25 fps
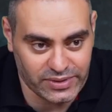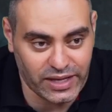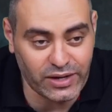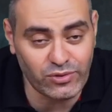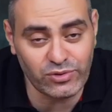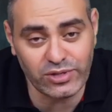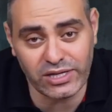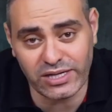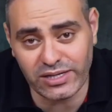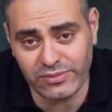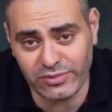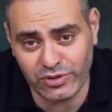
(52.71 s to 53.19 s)
او
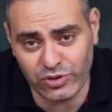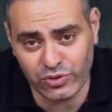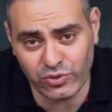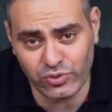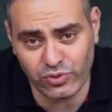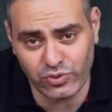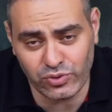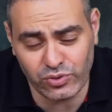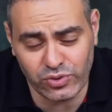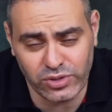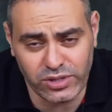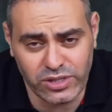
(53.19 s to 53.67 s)
ده اللي
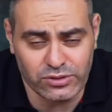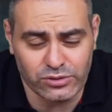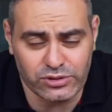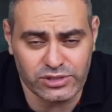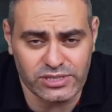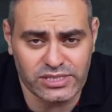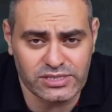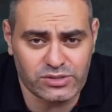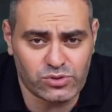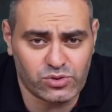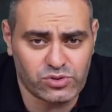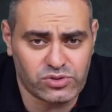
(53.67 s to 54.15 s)
بيقوله
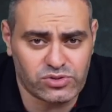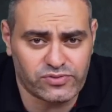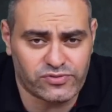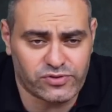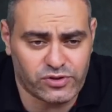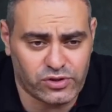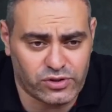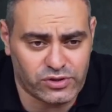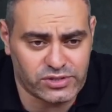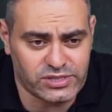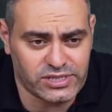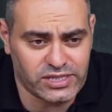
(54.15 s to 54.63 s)
استاذ يوسف
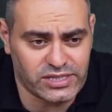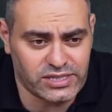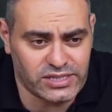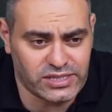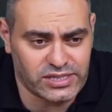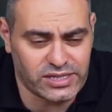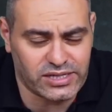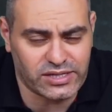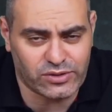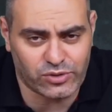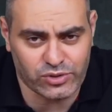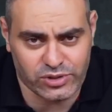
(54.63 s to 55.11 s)
الحسيني
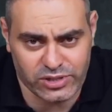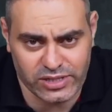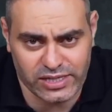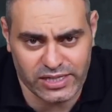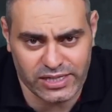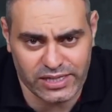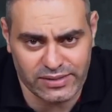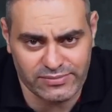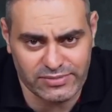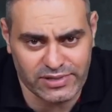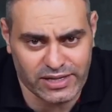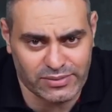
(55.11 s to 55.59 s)
اللي انا كنت
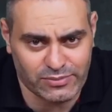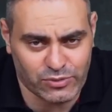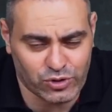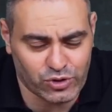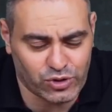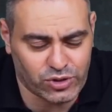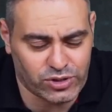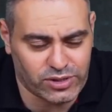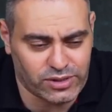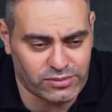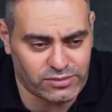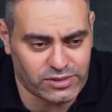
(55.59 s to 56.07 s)
اتكلمت عن
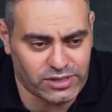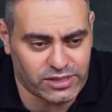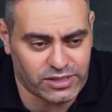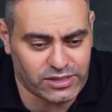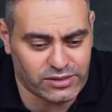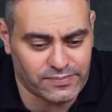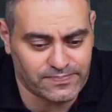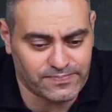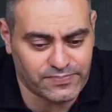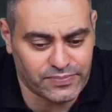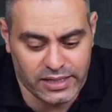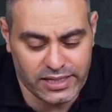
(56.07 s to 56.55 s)
الموضوع ده قبل
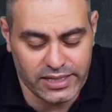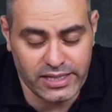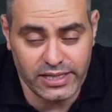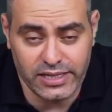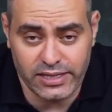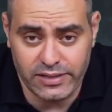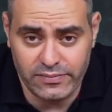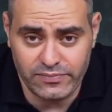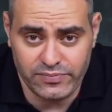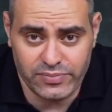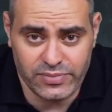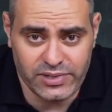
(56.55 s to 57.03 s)
كده
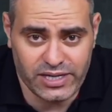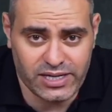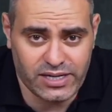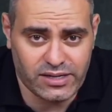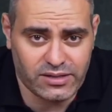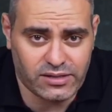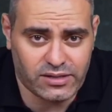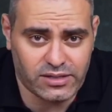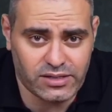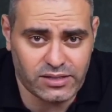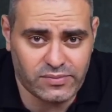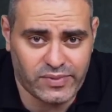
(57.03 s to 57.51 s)
الحقيقه انا
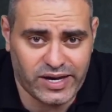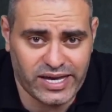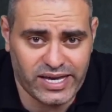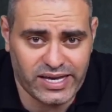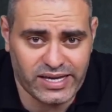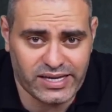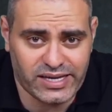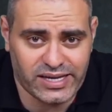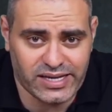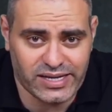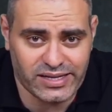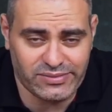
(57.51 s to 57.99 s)
النهارده
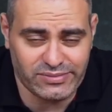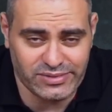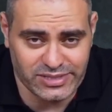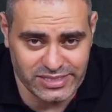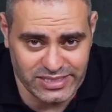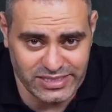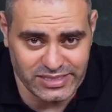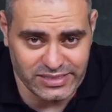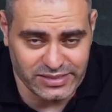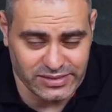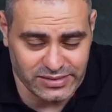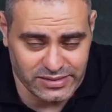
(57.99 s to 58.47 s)
معايا كلام
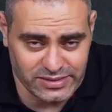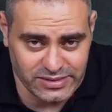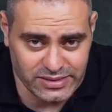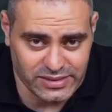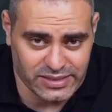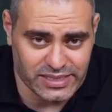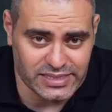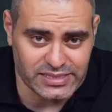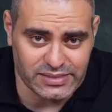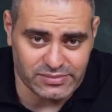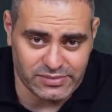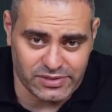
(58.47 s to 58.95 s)
جديد
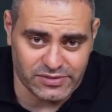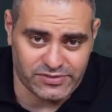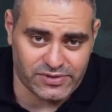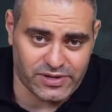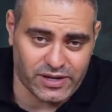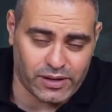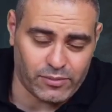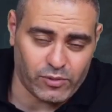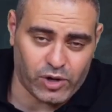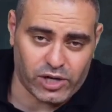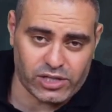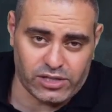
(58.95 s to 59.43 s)
لازم
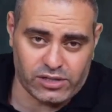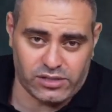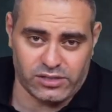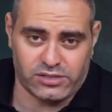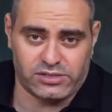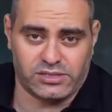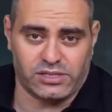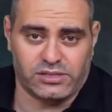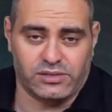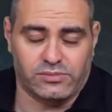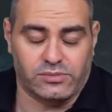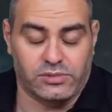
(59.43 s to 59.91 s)
تفهمه عن
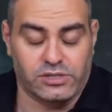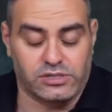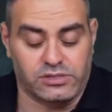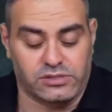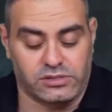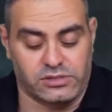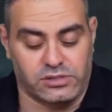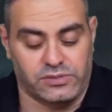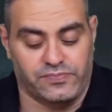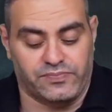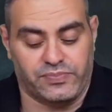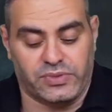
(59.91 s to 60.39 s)
الاقتصاد
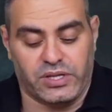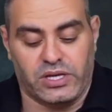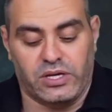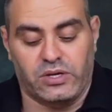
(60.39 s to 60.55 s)
المصري